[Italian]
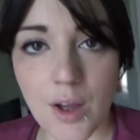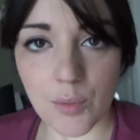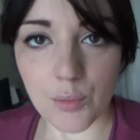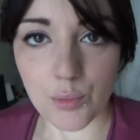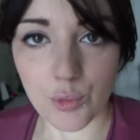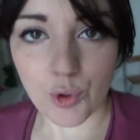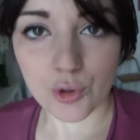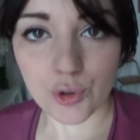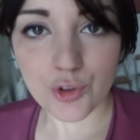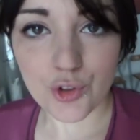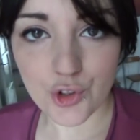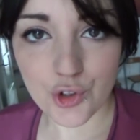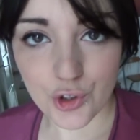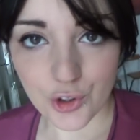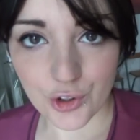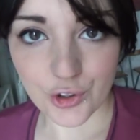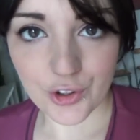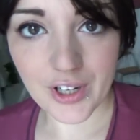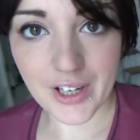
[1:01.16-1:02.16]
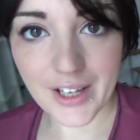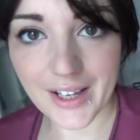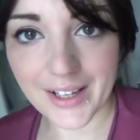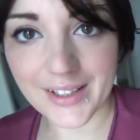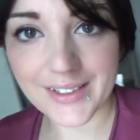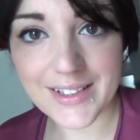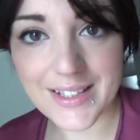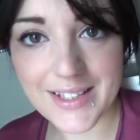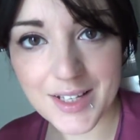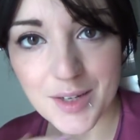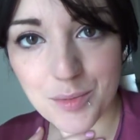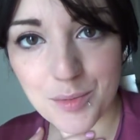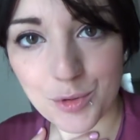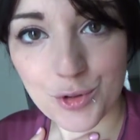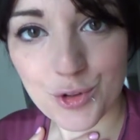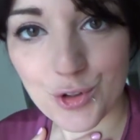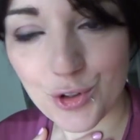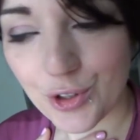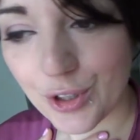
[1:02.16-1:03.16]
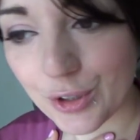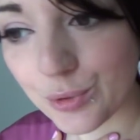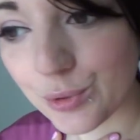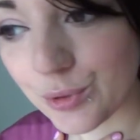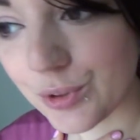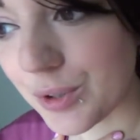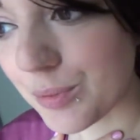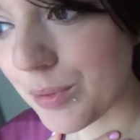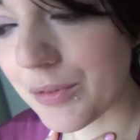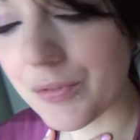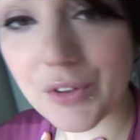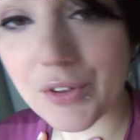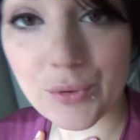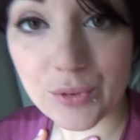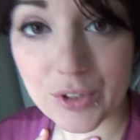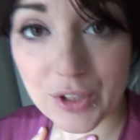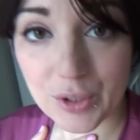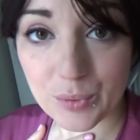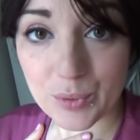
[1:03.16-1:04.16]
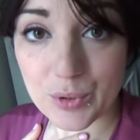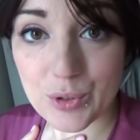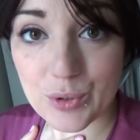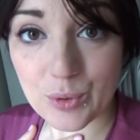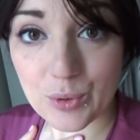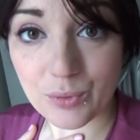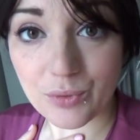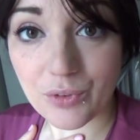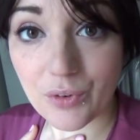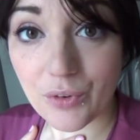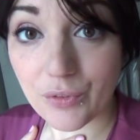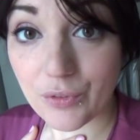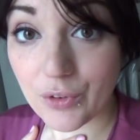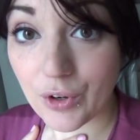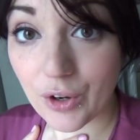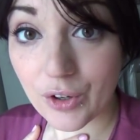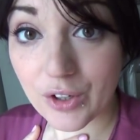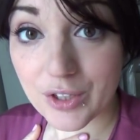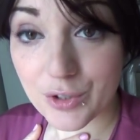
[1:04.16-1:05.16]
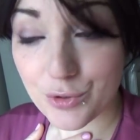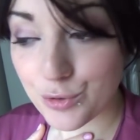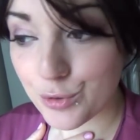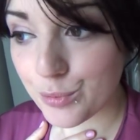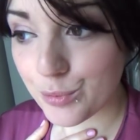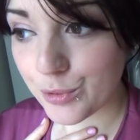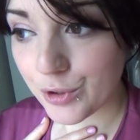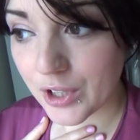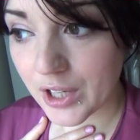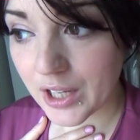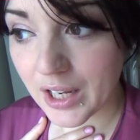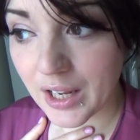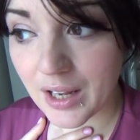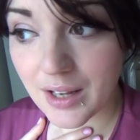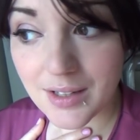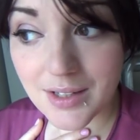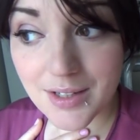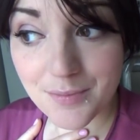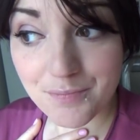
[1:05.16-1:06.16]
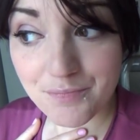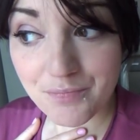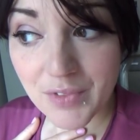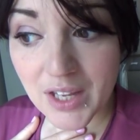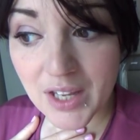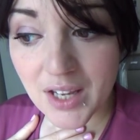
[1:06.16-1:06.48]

Buongiorno ragazze, buongiorno a tutti, benvenuti in questo nuovo vlog sul mio canale